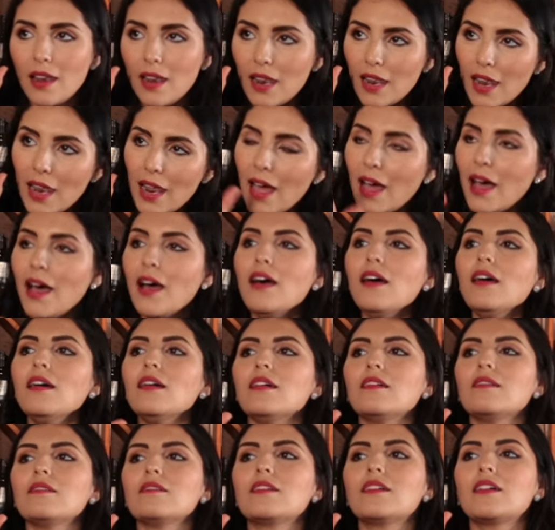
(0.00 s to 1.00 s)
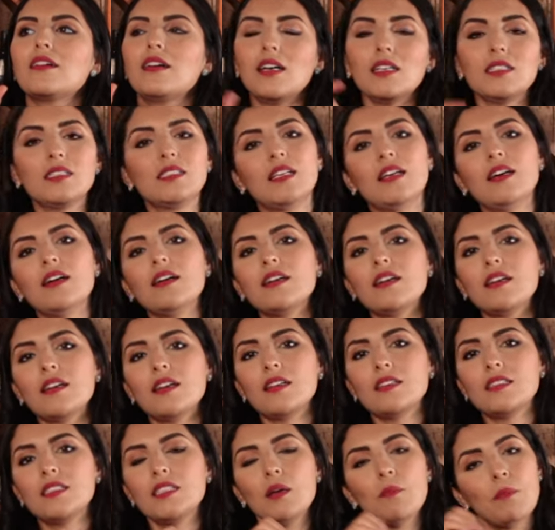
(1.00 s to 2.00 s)
la casa
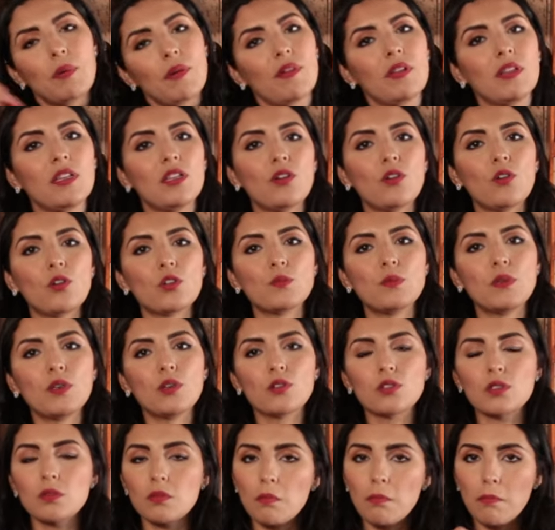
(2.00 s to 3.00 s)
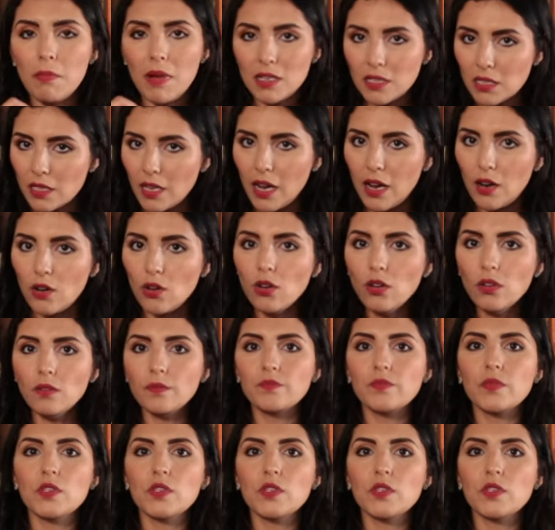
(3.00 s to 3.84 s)
que siempre ha vendido los vinos más caros.